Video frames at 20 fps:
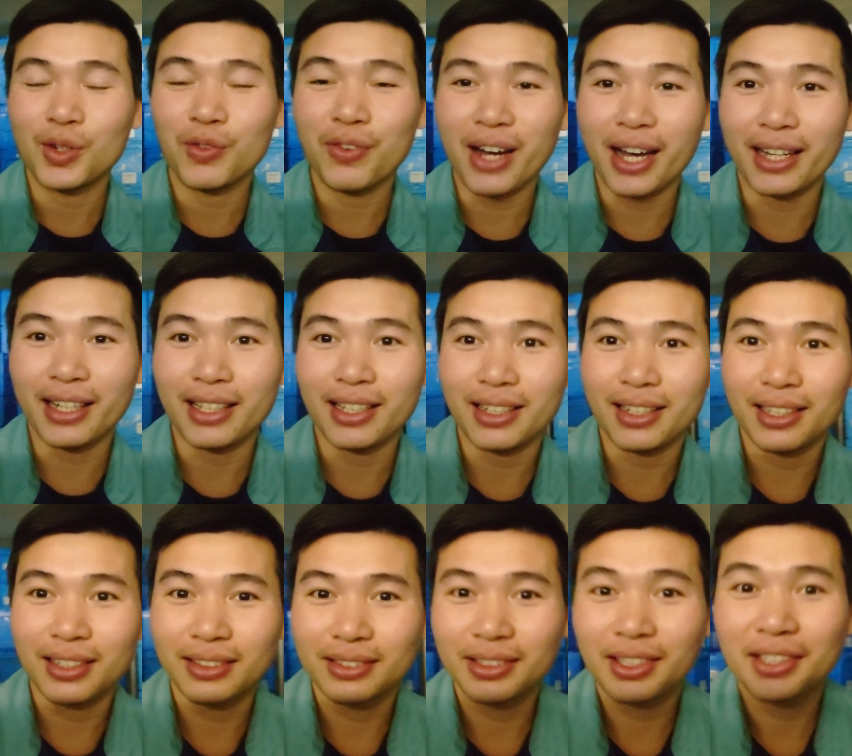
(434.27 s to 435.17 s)
chứ có phải
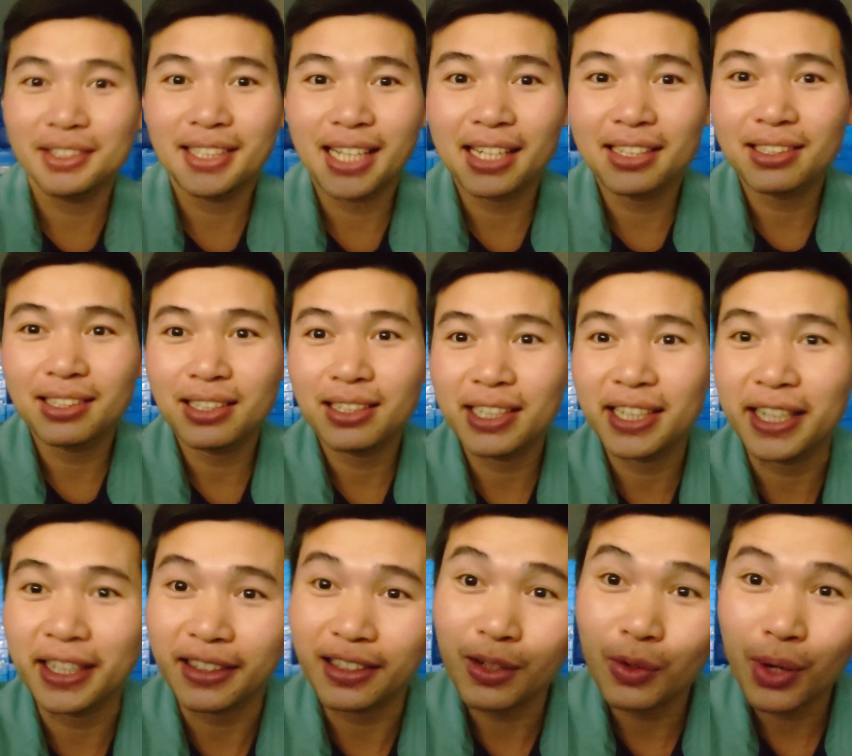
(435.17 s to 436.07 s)
là thời gian là
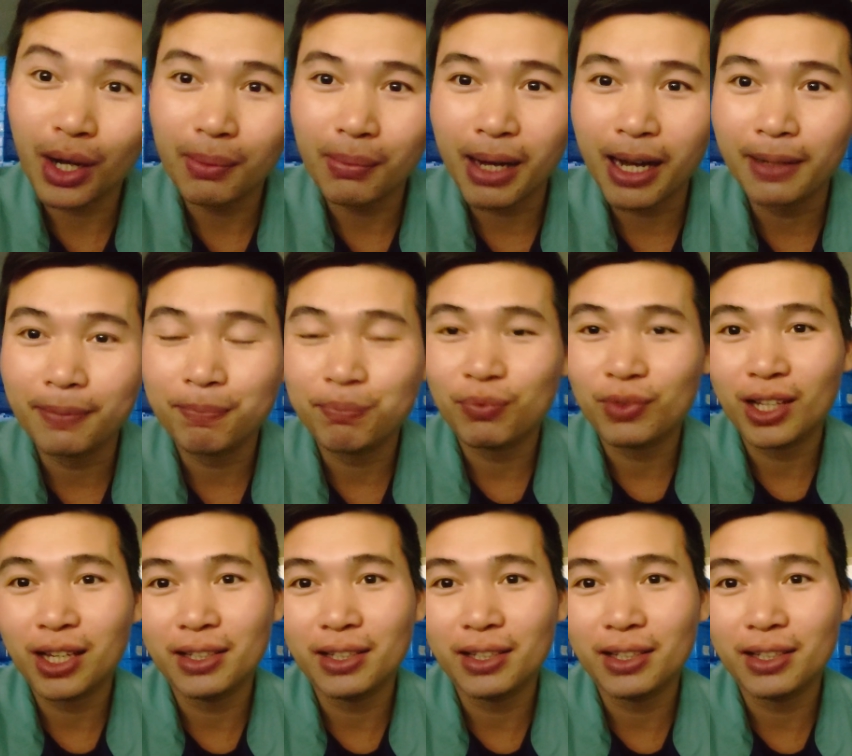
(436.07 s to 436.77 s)
khít đâu các bạn